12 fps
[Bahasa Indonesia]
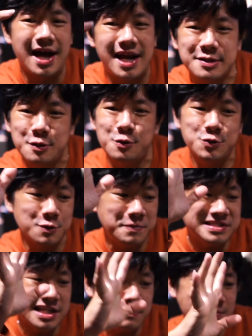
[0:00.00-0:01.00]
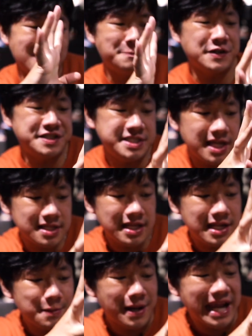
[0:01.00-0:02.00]
art untuk bisa mengapresiat
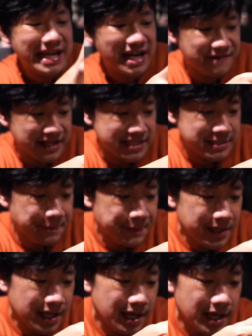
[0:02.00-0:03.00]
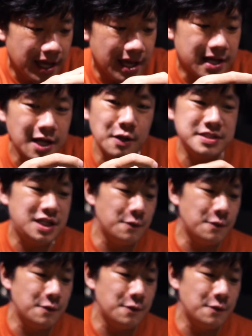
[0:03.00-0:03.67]
ini mainan, Rens. Ya, kalau